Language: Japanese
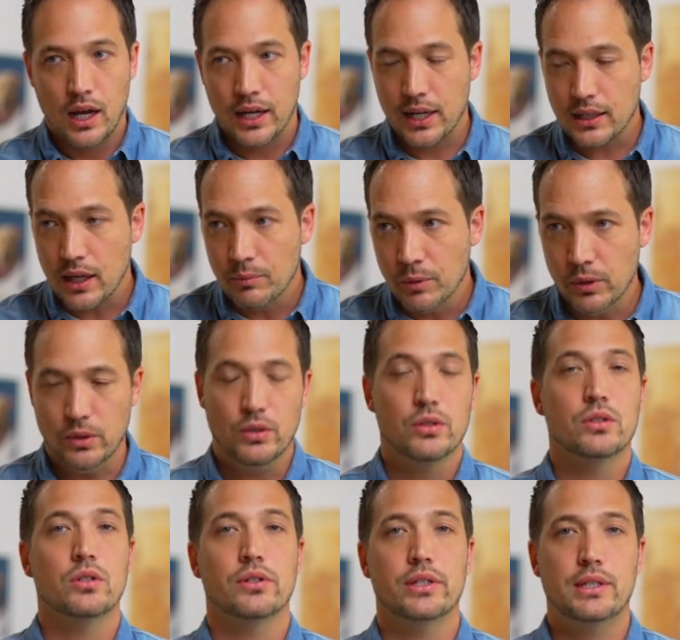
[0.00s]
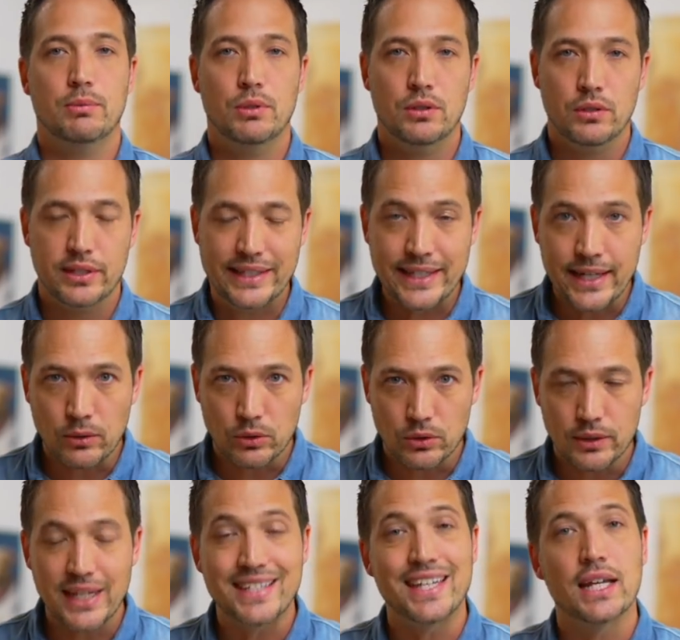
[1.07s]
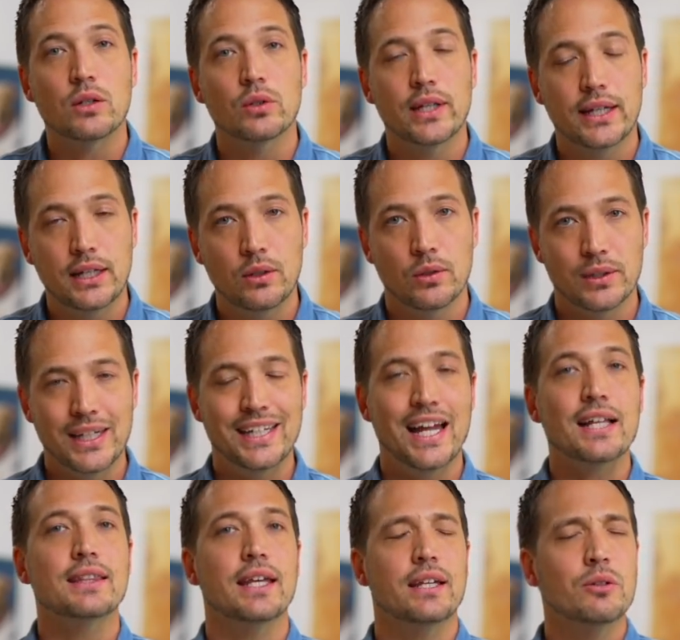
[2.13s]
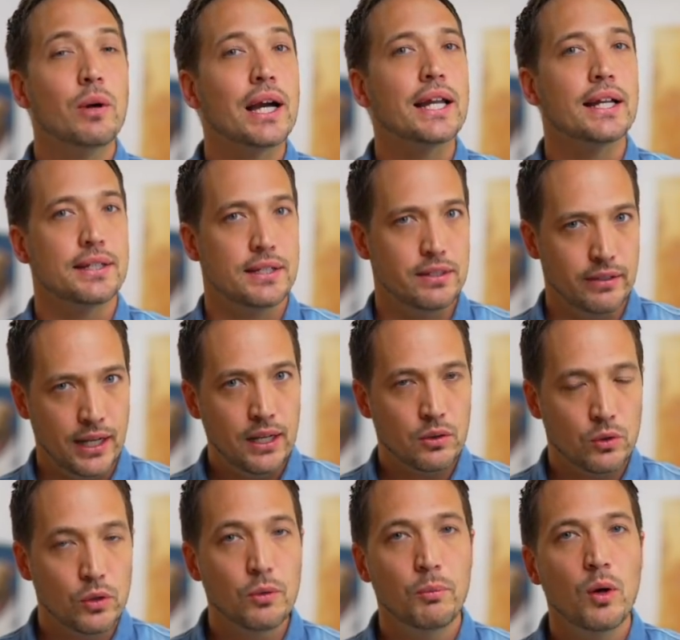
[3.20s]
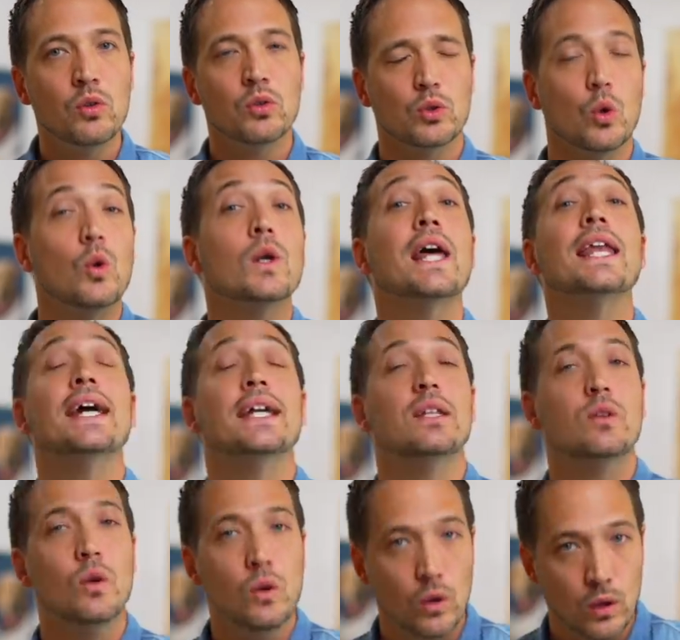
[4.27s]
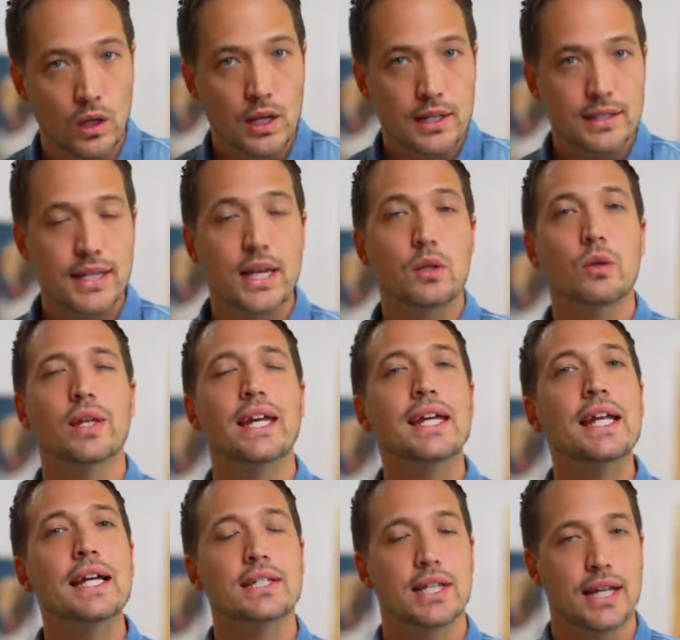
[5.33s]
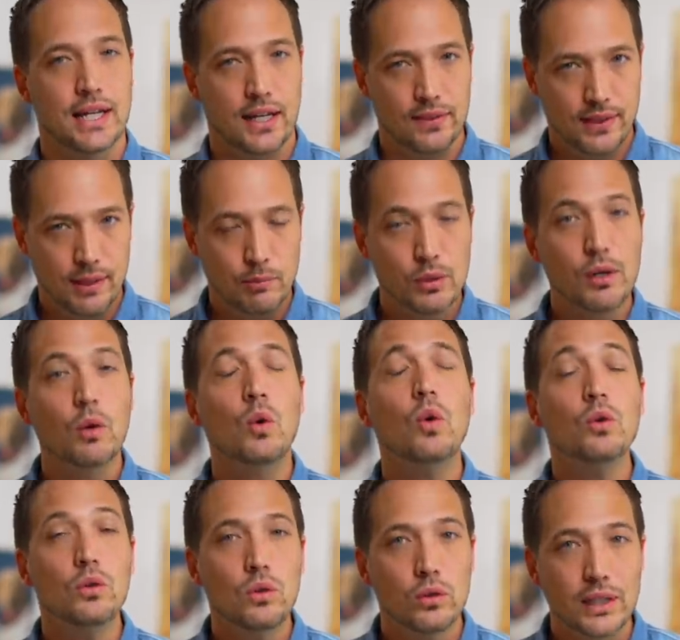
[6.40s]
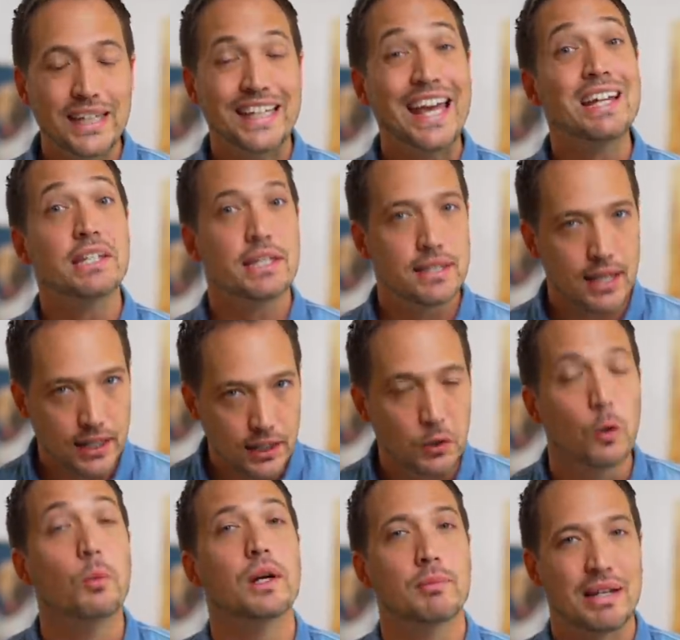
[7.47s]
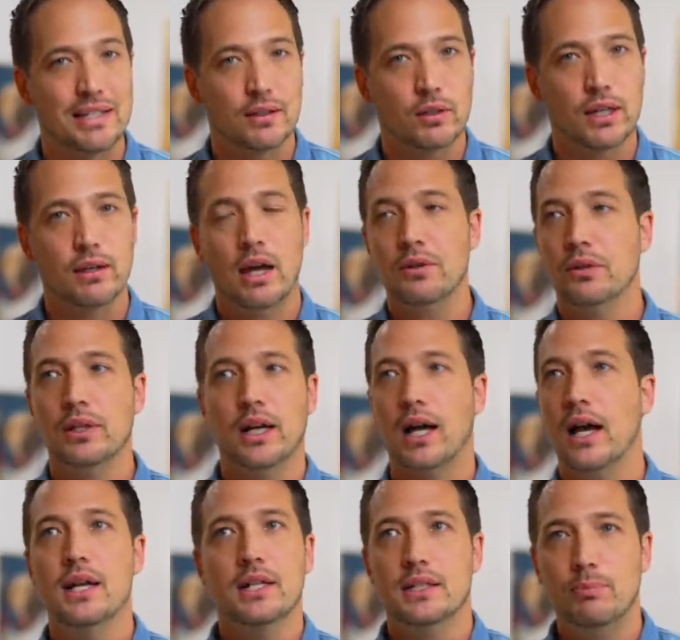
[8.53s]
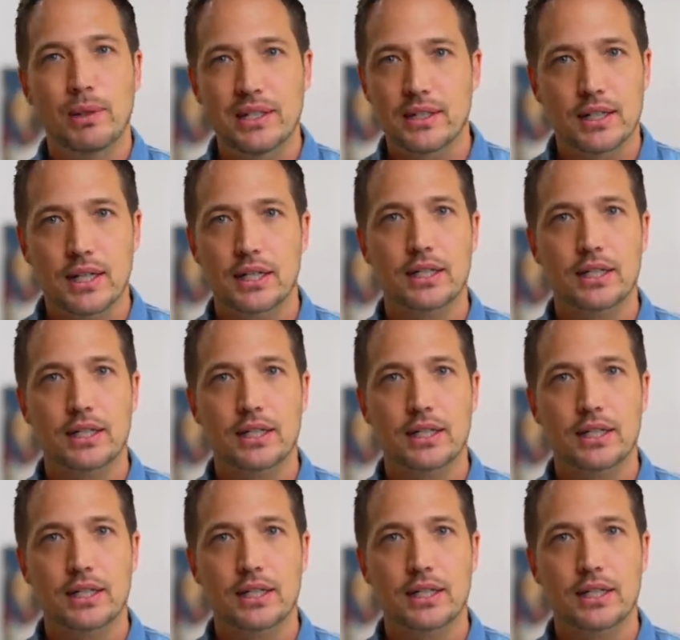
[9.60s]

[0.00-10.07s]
あなたもその自分の好きなことで成功できるようになっていくわけなんですよね。この門を通らないと成功できないんじゃないかって僕は本当に現実的に思います。これあのなんかスピリチュアル